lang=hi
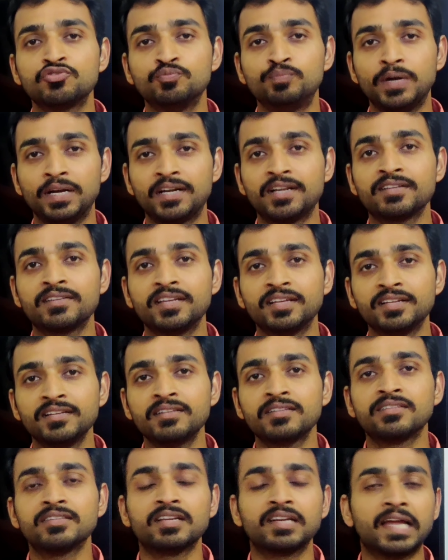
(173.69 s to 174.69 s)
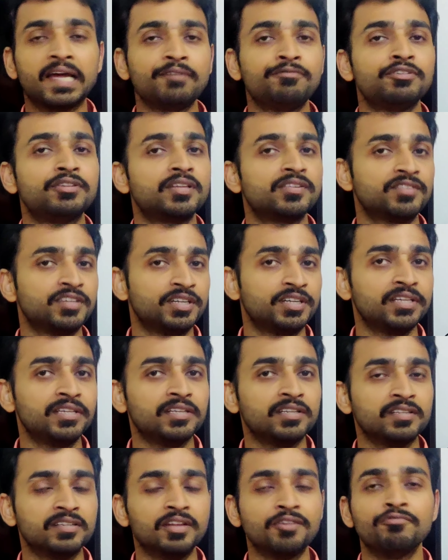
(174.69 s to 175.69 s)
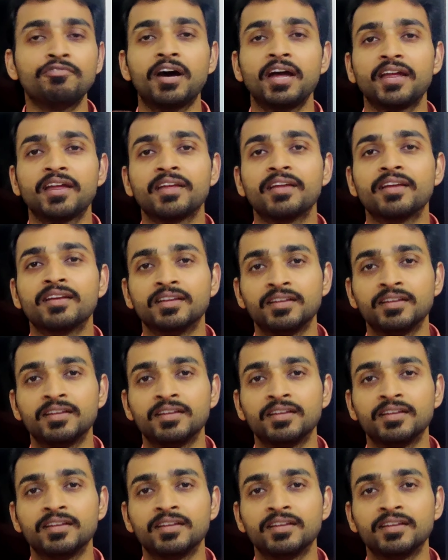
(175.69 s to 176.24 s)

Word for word: इज बेटर देन द लाइफ इन द सिटी देन वाई